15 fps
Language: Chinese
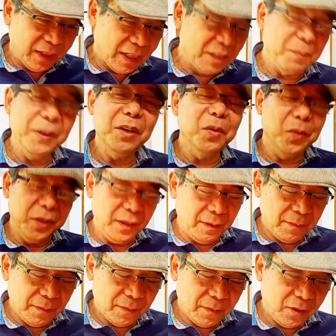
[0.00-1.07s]
他就没有回应，
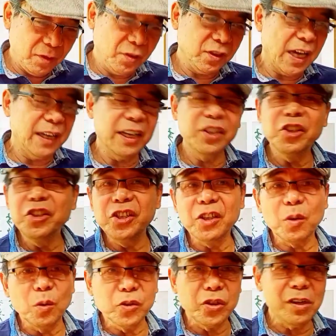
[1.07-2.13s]
就是他的经纪人
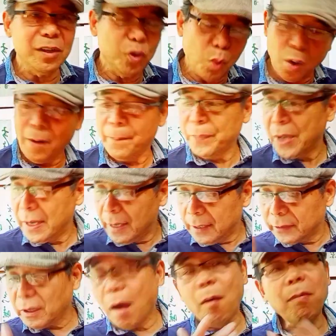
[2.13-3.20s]
公司说
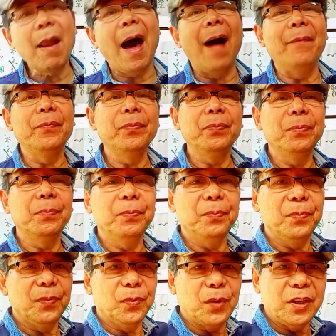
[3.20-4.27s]
刀郎
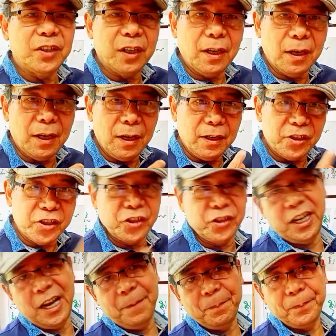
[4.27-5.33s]
对这个事
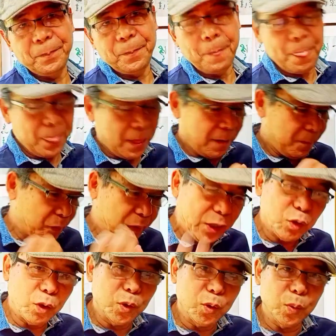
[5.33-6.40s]
件不会
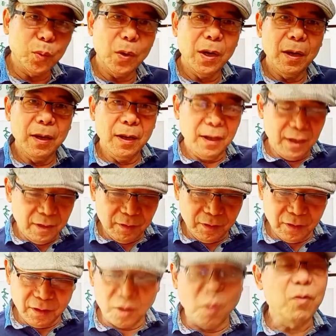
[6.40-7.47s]
做出就
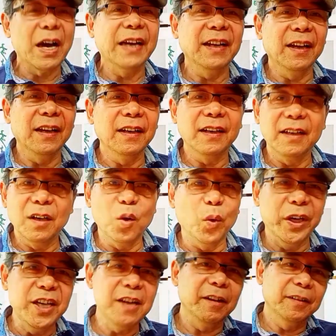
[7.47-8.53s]
是公开的这个回
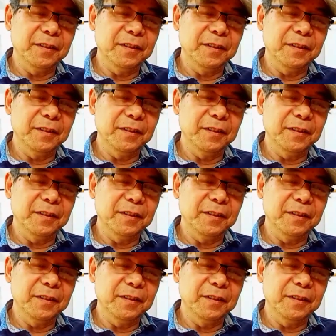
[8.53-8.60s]
应。